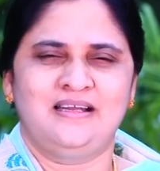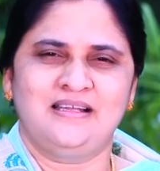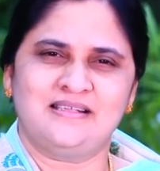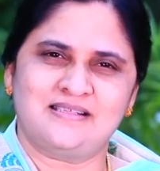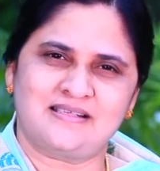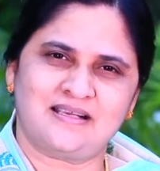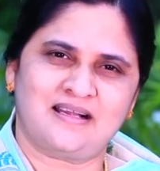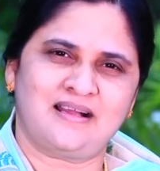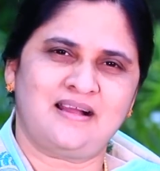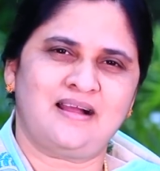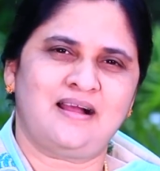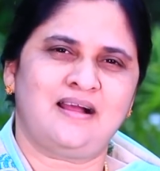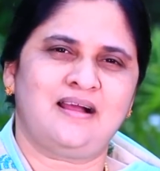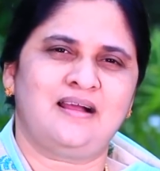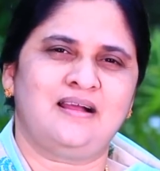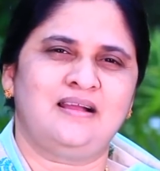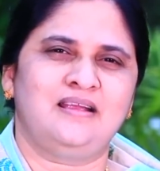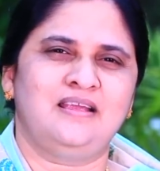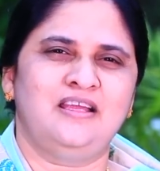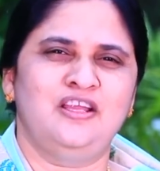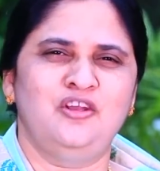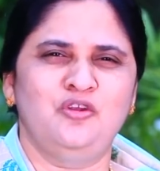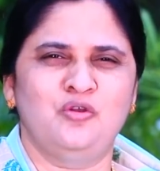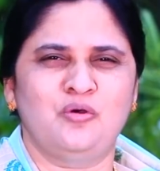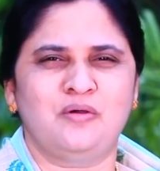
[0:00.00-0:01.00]
నిజంగా
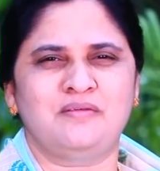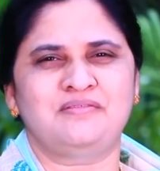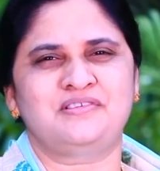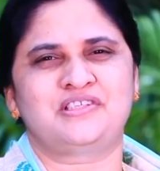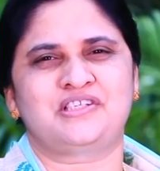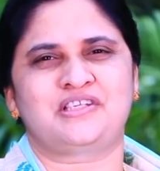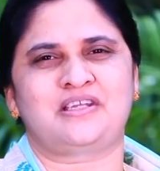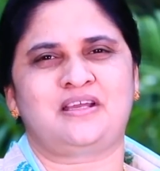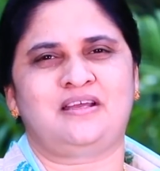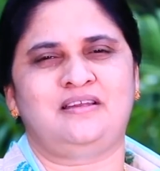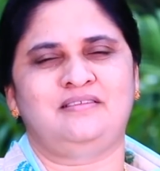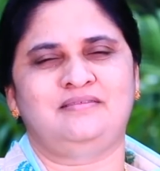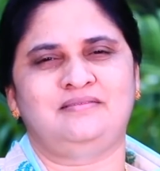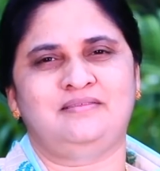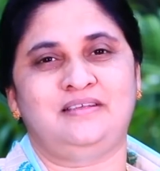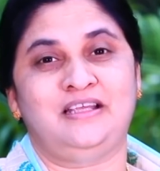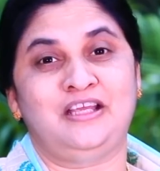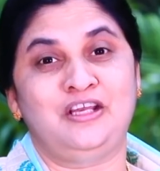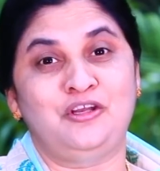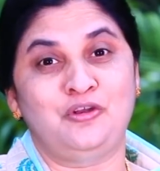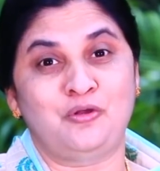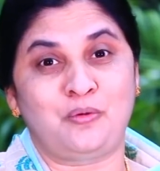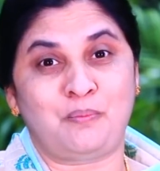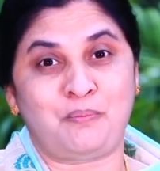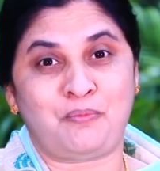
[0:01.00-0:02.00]
ఎన్నో విషయాలు
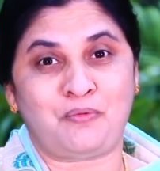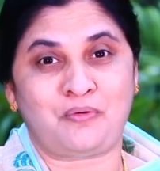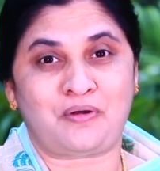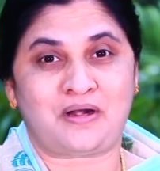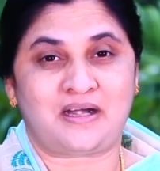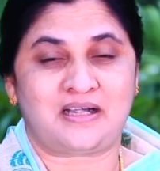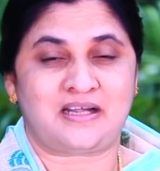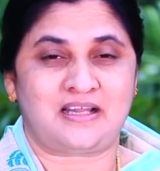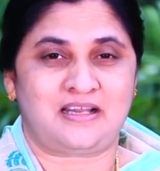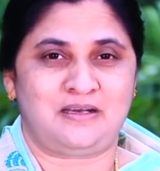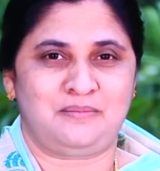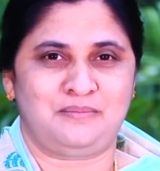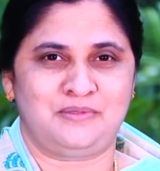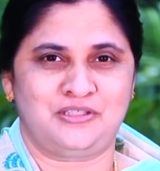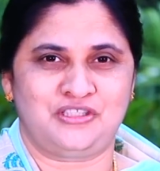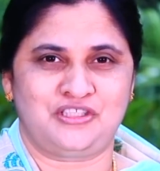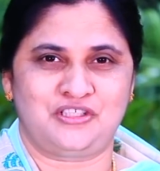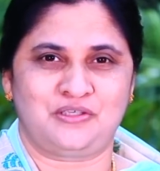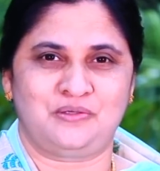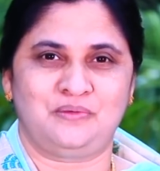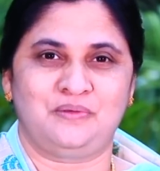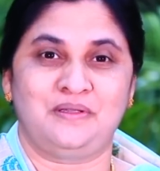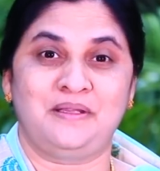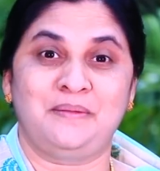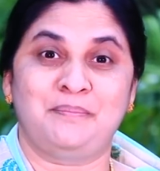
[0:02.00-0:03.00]
ఎన్నో పోరాటాల
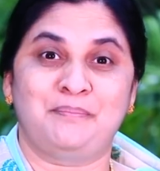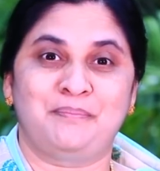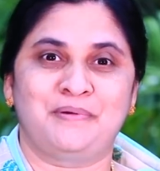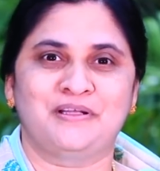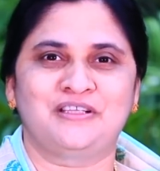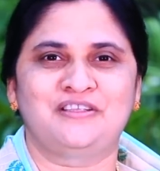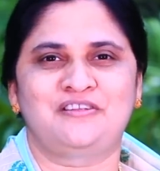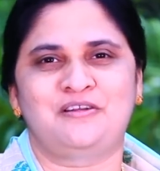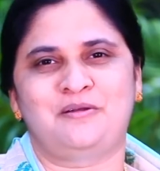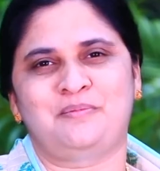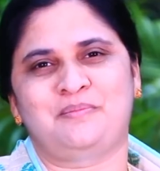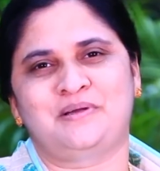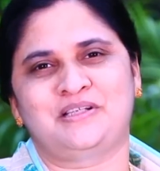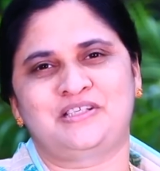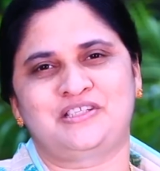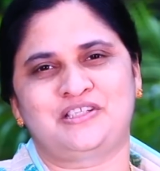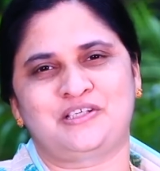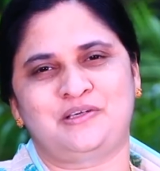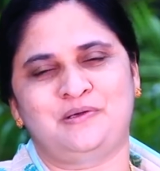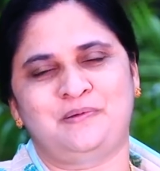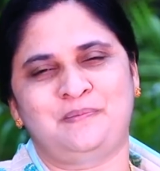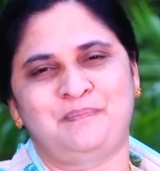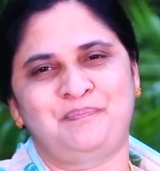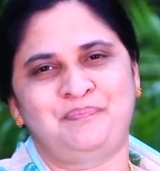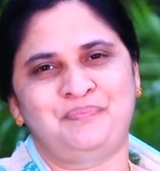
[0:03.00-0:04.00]
మధ్యలో ఇబ్బందుల
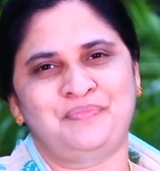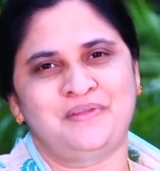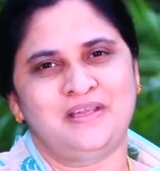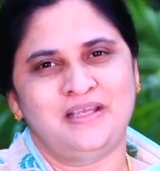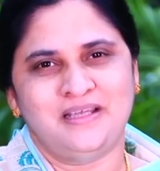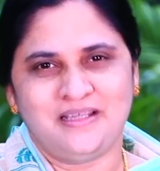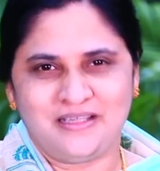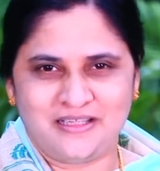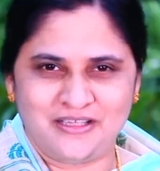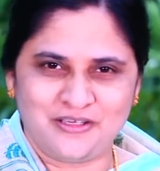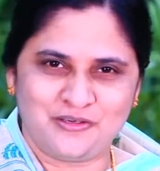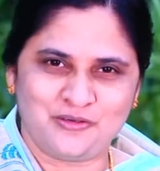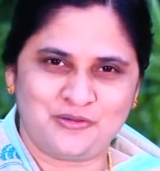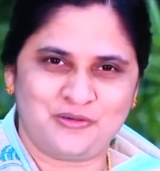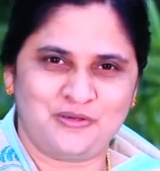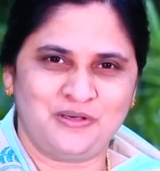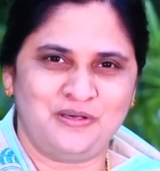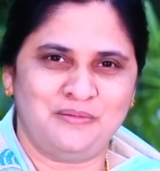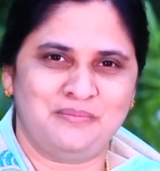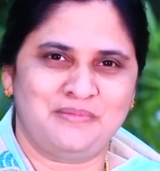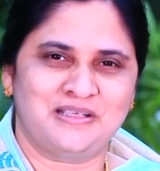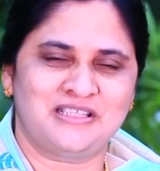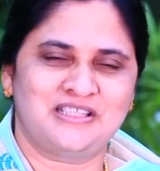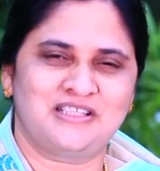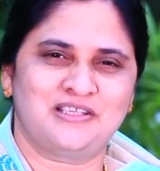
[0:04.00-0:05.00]
మధ్యలో
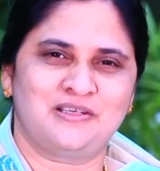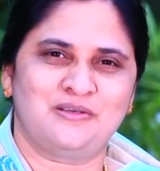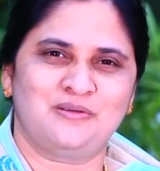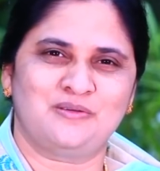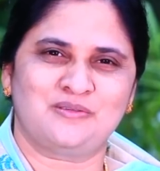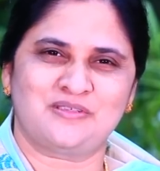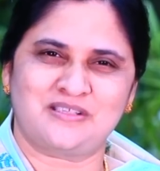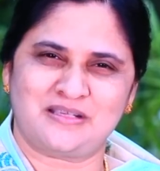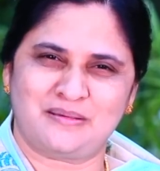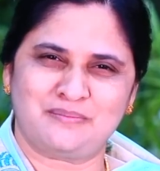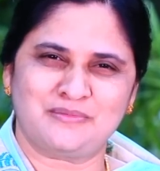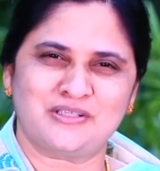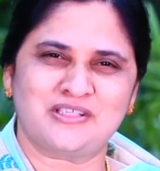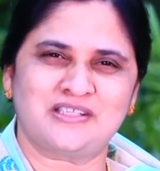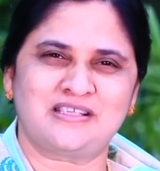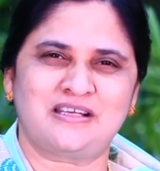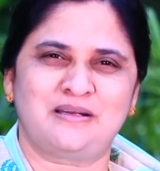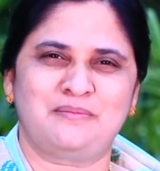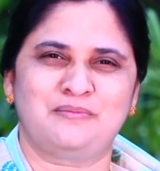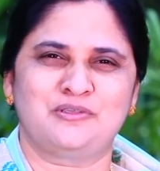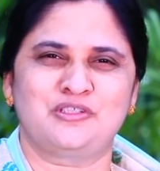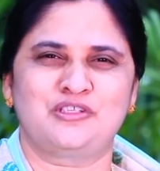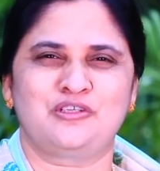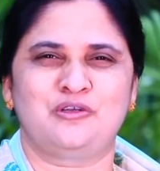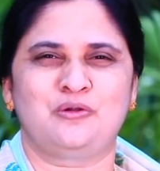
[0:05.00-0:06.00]
ఇరుకుల మధ్యలో
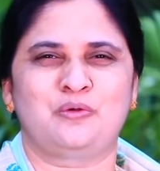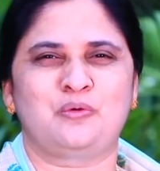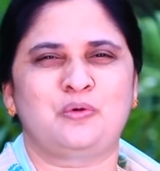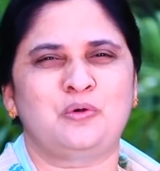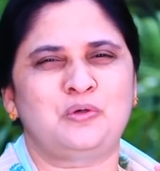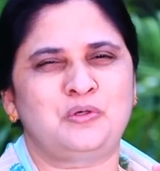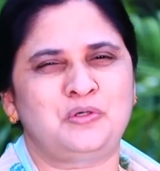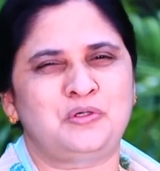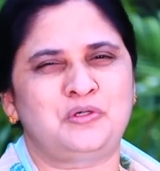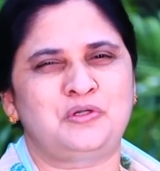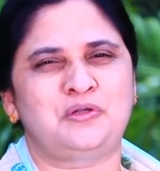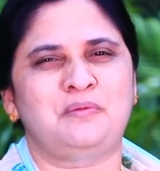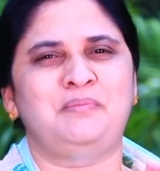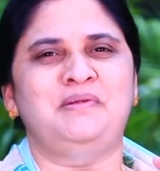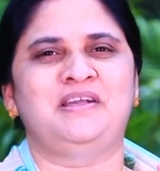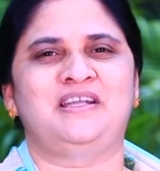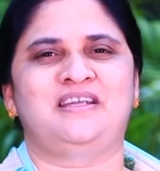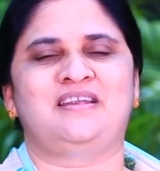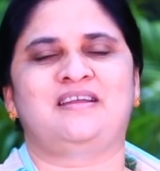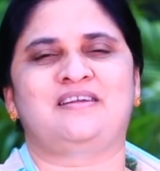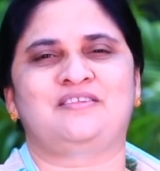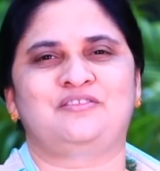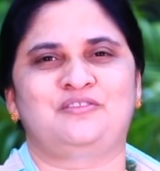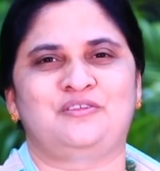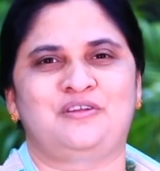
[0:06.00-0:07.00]
సమస్యల మధ్యలో
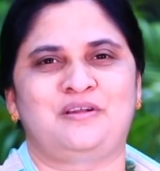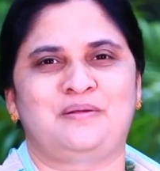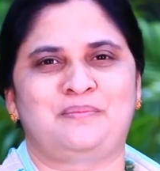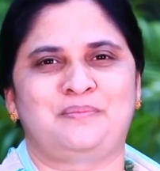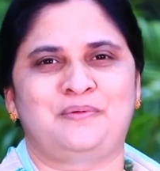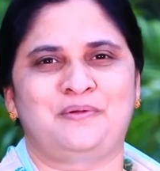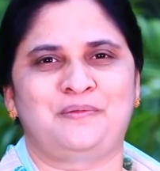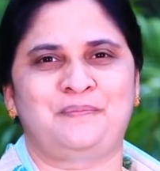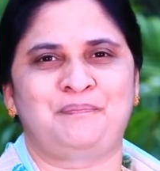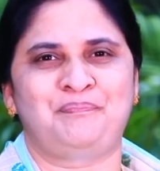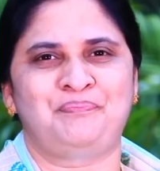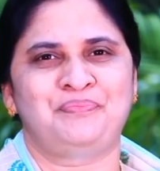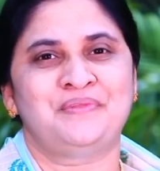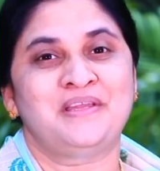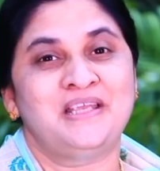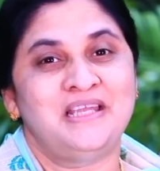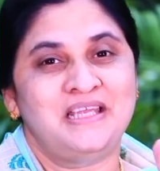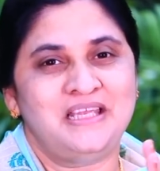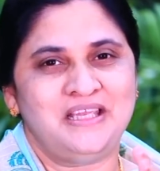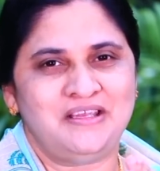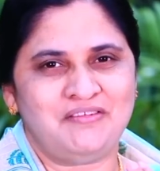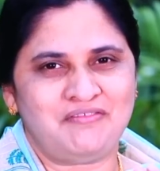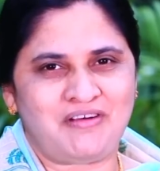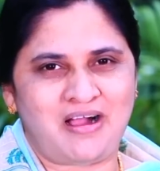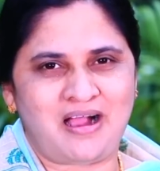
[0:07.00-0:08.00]
కొట్టుమిట్టాడుతున్నప్పుడు
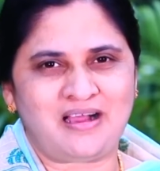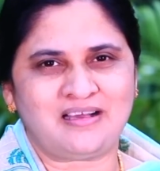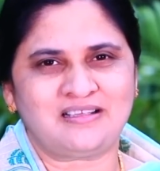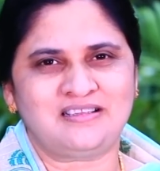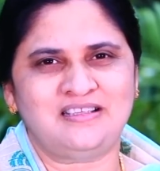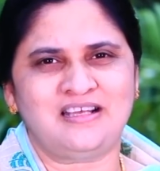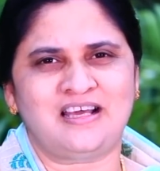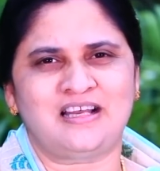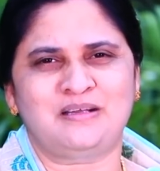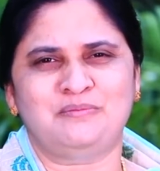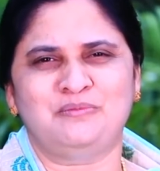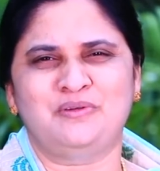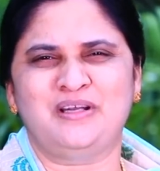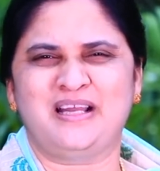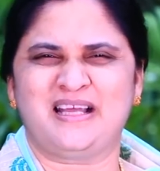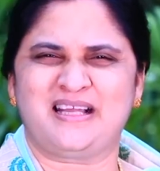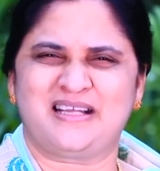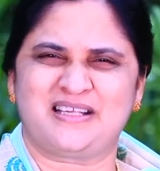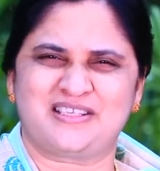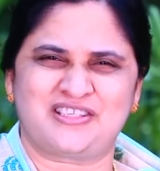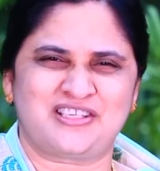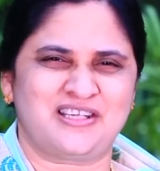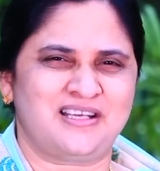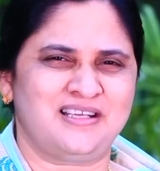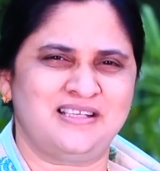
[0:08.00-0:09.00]
ఈ వాగ్దానము
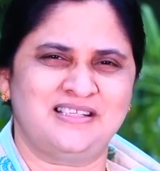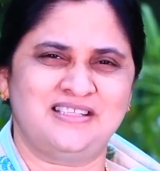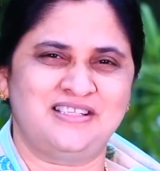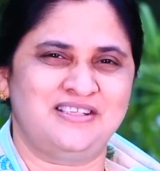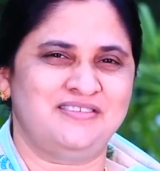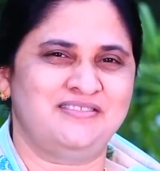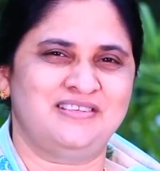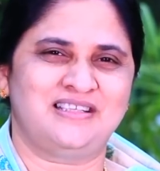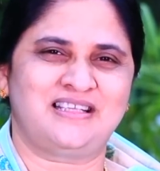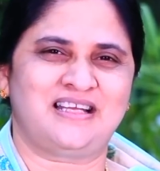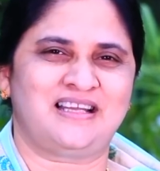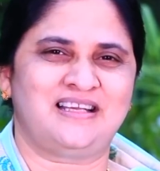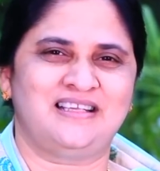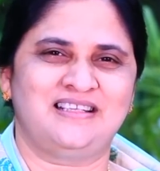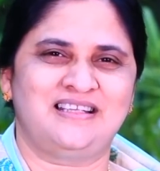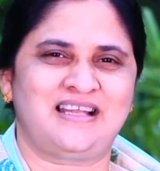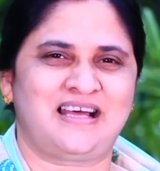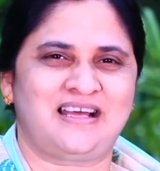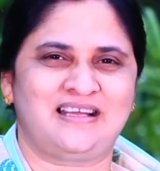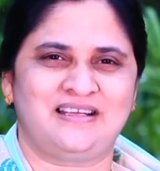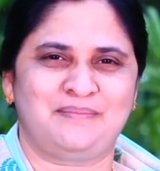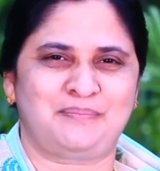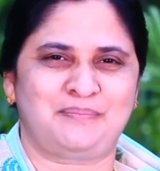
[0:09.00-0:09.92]
లక్షల జీవితాలు దా